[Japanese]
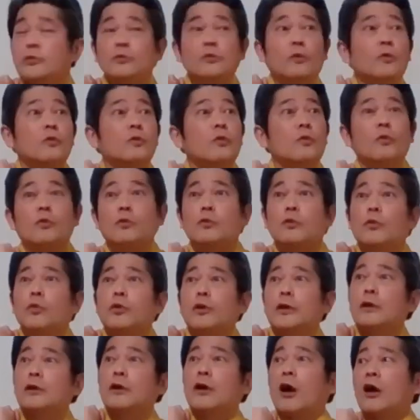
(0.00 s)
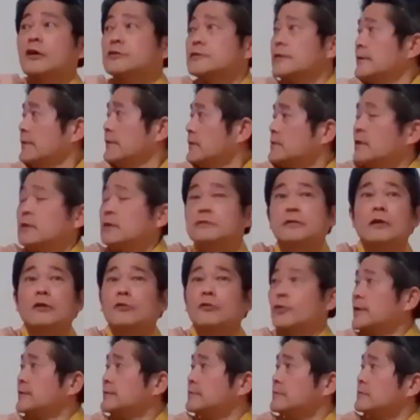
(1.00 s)
ここれ、風に当たったら
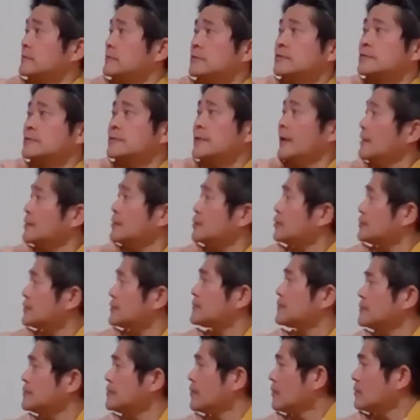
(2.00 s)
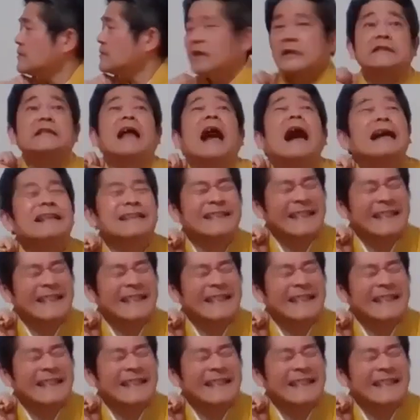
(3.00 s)
これ、成長するのだって、あ、